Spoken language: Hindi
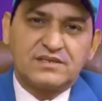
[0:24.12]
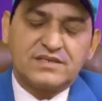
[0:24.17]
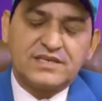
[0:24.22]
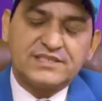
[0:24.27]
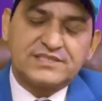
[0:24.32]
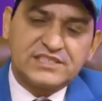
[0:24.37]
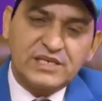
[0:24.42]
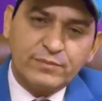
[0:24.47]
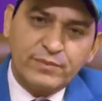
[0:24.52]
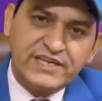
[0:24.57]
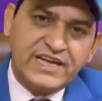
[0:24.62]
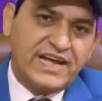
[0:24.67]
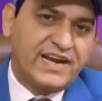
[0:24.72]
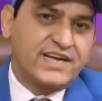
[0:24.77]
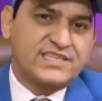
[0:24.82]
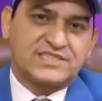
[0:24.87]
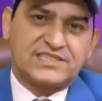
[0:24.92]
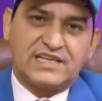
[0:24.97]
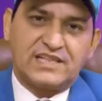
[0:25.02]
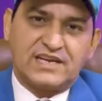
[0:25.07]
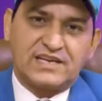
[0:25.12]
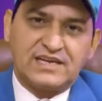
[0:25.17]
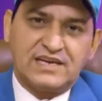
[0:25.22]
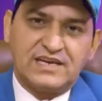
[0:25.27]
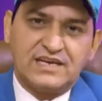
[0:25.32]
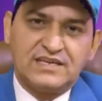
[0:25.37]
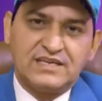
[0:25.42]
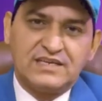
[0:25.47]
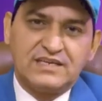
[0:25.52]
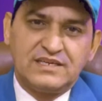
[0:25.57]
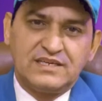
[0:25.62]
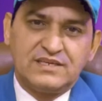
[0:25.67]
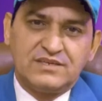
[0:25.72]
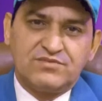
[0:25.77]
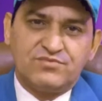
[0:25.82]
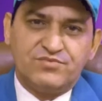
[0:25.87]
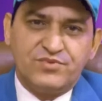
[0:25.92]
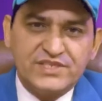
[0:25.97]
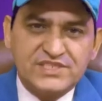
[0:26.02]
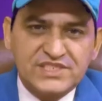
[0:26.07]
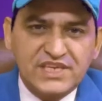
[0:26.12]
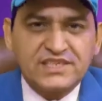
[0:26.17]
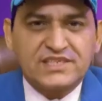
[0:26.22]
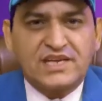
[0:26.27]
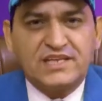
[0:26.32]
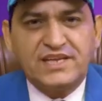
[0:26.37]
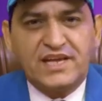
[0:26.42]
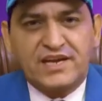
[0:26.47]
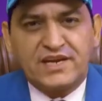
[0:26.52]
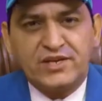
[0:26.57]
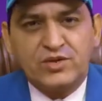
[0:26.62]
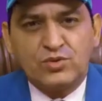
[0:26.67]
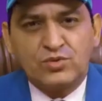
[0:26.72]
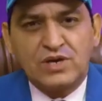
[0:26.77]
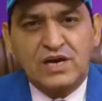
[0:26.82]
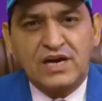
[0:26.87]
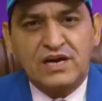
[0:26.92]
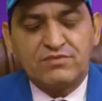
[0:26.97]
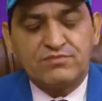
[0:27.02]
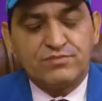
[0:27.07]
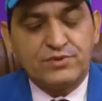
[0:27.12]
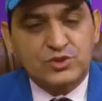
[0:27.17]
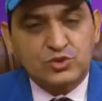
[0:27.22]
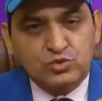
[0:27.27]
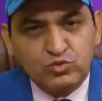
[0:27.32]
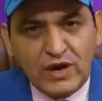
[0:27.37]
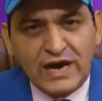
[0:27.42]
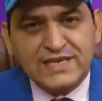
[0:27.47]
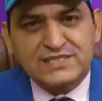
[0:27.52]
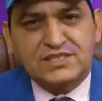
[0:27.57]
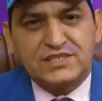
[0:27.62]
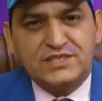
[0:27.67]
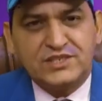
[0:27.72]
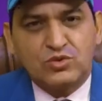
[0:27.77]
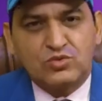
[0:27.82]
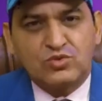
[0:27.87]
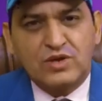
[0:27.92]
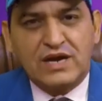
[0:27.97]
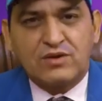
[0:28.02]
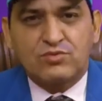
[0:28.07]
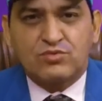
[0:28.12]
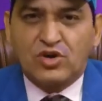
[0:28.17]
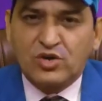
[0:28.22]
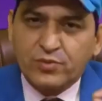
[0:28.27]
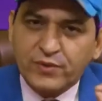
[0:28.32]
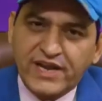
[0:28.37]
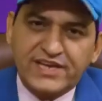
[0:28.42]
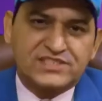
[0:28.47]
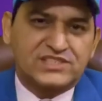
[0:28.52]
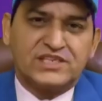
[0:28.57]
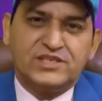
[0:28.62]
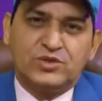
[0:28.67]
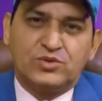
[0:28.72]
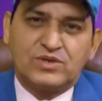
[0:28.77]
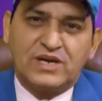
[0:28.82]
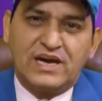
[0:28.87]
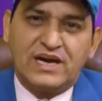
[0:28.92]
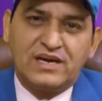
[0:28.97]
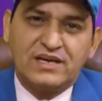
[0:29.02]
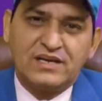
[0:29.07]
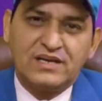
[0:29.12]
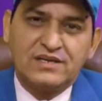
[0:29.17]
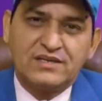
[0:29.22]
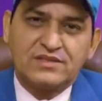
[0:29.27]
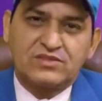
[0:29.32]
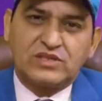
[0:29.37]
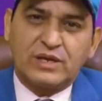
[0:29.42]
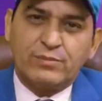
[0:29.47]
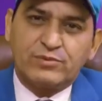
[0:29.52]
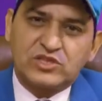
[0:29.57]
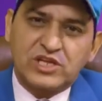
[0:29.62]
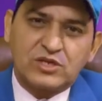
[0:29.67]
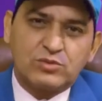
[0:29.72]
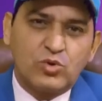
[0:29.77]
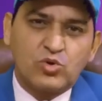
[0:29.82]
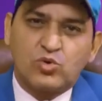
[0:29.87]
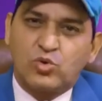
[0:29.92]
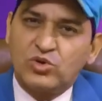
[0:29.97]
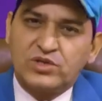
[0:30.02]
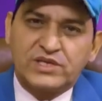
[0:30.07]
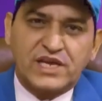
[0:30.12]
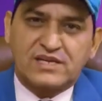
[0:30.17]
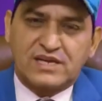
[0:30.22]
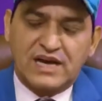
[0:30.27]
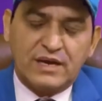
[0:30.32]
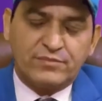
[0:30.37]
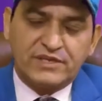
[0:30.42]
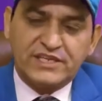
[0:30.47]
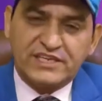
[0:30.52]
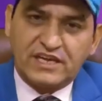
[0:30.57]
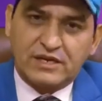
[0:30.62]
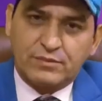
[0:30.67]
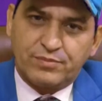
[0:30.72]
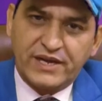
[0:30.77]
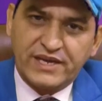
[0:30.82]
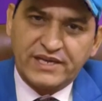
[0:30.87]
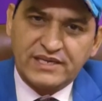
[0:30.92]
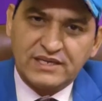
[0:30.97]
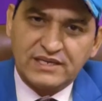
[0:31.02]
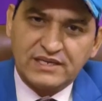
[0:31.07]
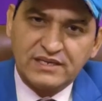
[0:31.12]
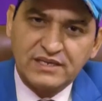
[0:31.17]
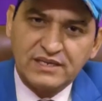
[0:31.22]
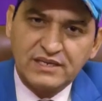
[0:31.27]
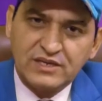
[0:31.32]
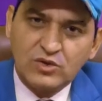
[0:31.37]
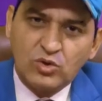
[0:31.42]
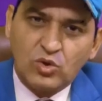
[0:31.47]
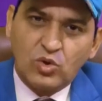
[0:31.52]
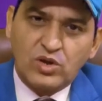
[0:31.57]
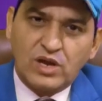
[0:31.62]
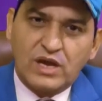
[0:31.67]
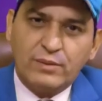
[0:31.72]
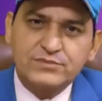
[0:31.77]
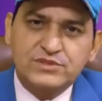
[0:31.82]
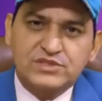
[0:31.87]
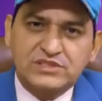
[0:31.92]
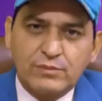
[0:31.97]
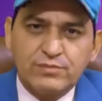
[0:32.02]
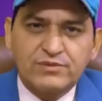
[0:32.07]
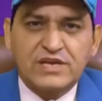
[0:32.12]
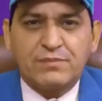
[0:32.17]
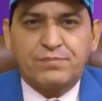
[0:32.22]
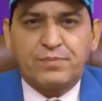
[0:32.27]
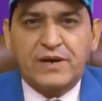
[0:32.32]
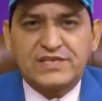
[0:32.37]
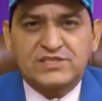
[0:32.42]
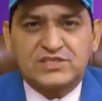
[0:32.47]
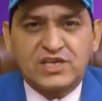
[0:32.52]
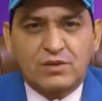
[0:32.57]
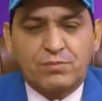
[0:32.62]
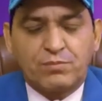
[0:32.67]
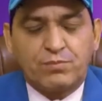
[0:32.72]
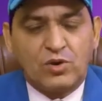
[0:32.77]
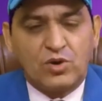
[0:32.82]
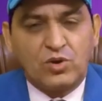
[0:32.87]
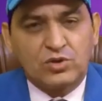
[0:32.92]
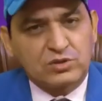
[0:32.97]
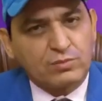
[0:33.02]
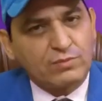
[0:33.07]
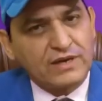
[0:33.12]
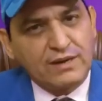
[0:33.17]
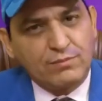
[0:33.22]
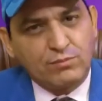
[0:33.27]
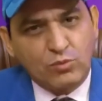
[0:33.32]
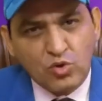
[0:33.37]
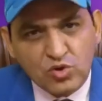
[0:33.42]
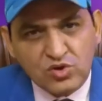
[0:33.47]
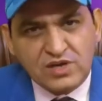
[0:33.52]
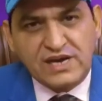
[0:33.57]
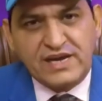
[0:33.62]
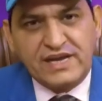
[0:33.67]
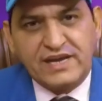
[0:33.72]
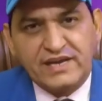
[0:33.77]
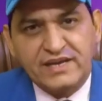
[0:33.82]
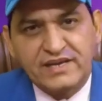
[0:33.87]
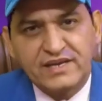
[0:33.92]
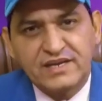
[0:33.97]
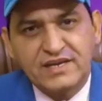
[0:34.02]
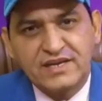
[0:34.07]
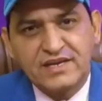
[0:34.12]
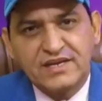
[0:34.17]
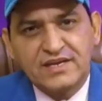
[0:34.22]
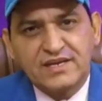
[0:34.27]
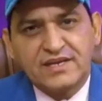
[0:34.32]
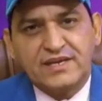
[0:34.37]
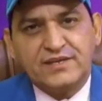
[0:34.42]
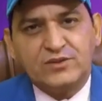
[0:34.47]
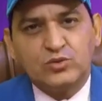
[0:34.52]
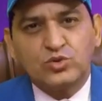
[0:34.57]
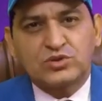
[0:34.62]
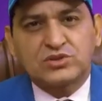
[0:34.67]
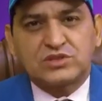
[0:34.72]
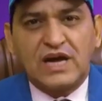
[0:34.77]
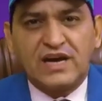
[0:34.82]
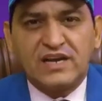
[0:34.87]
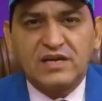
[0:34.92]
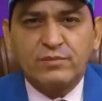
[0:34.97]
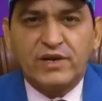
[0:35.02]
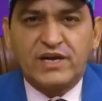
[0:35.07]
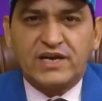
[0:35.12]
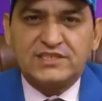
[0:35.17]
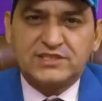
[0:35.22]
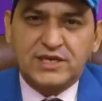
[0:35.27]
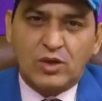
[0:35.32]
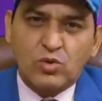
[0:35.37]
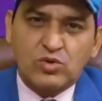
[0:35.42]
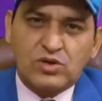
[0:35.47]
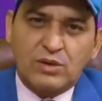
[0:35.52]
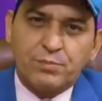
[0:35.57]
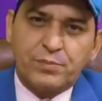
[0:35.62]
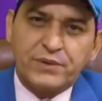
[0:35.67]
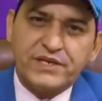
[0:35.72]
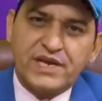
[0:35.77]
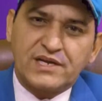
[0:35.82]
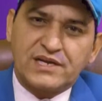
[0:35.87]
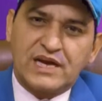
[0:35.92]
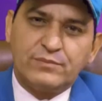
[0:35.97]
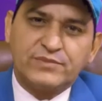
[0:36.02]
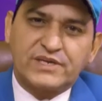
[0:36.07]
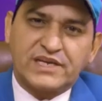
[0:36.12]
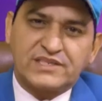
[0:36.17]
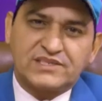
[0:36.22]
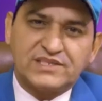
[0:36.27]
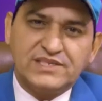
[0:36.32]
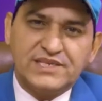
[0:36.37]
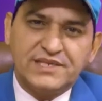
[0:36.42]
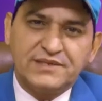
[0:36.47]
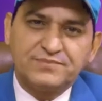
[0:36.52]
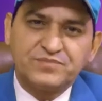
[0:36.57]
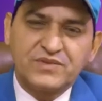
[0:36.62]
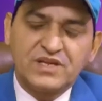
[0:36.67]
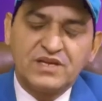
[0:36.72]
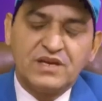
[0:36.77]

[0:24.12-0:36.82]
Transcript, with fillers: किसी भी डायरेक्ट सेलर का विजन क्लियर नहीं होगा विश्वास नहीं होगा कॉन्फिडेंस नहीं होगा तब तक वो खुल के काम नहीं कर पाएगा और हम सबके पास एक बहुत बड़ा मौका है हिंदुस्तान में हजारों कंपनियां काम करती है